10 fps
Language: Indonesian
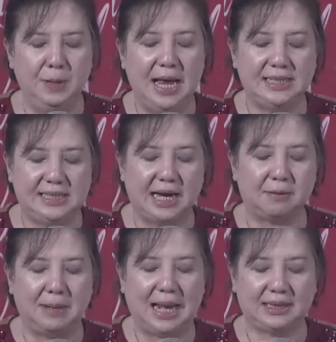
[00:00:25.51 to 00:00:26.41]

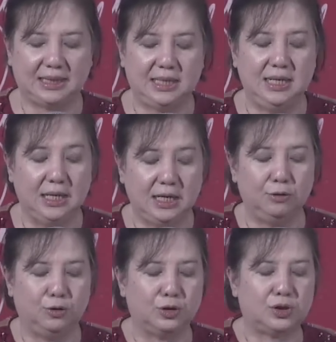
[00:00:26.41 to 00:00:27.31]
belajar melatih
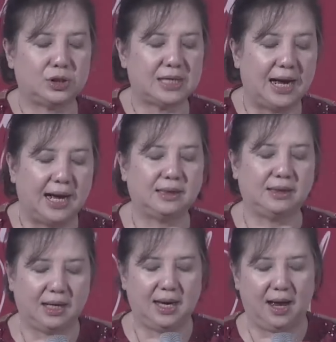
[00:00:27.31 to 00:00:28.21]
diri untuk sangat
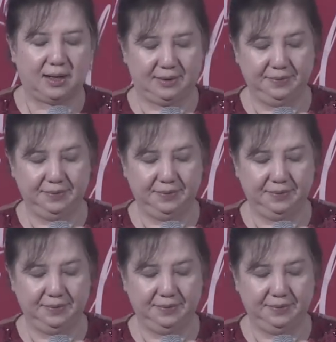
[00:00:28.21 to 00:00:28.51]
teriak